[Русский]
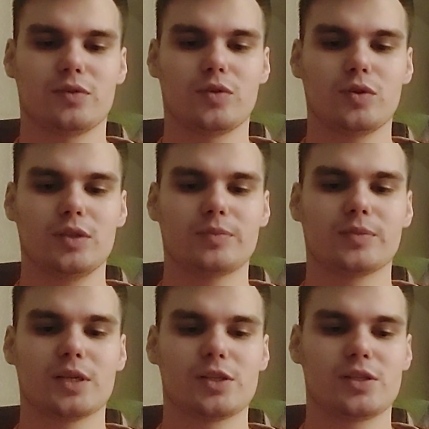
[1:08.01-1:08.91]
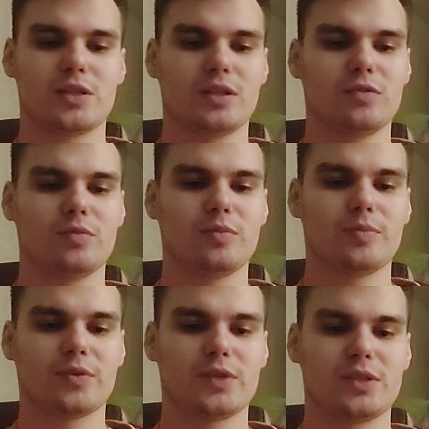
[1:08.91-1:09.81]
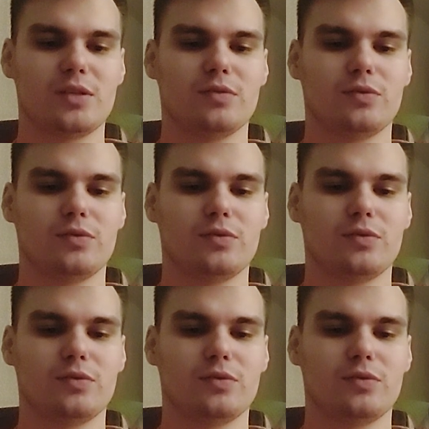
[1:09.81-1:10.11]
года наши исследования мы проводили